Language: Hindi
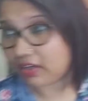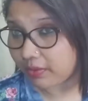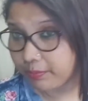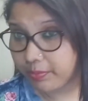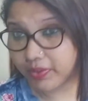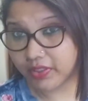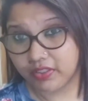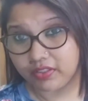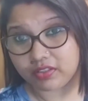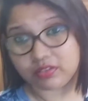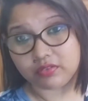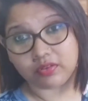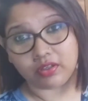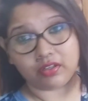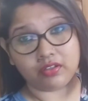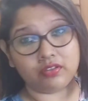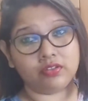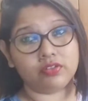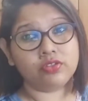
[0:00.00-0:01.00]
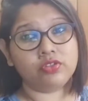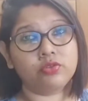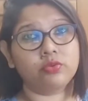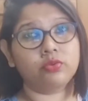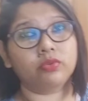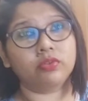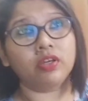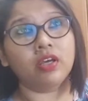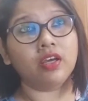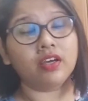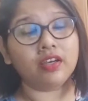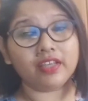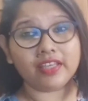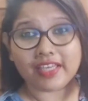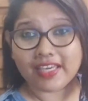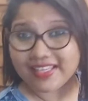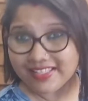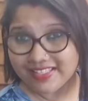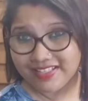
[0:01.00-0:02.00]
अभी जो
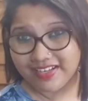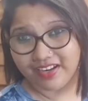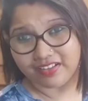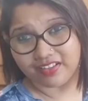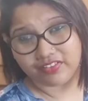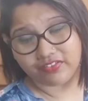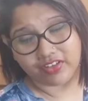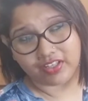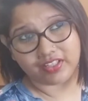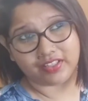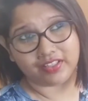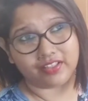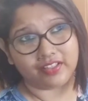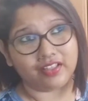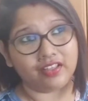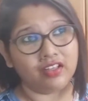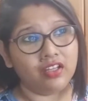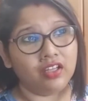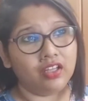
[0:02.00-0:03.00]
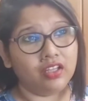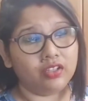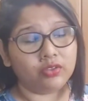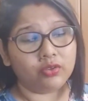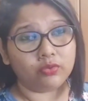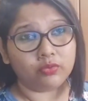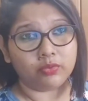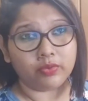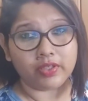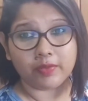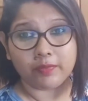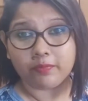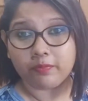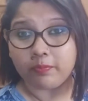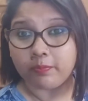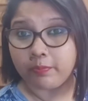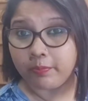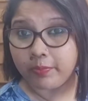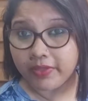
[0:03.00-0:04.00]
गेस्ट आने वाले हैं ना तो
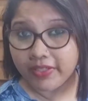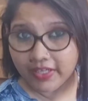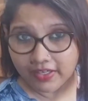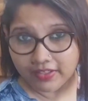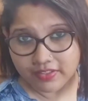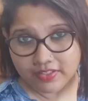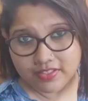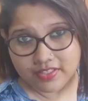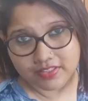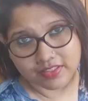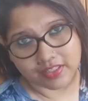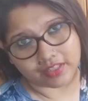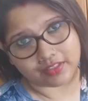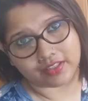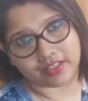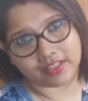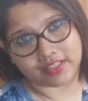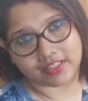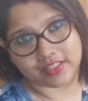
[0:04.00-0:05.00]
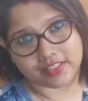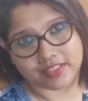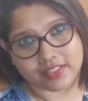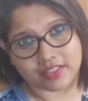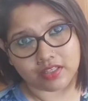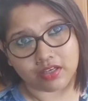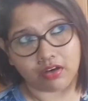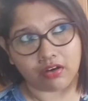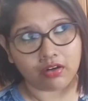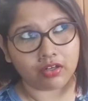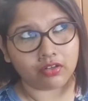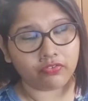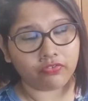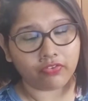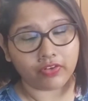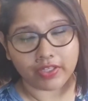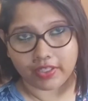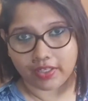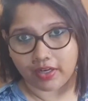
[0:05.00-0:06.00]
बिरयानी से ज़्यादा इजी और
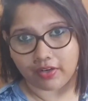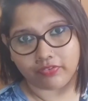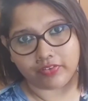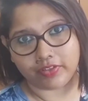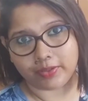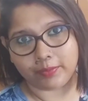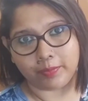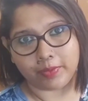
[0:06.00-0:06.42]
फटाफट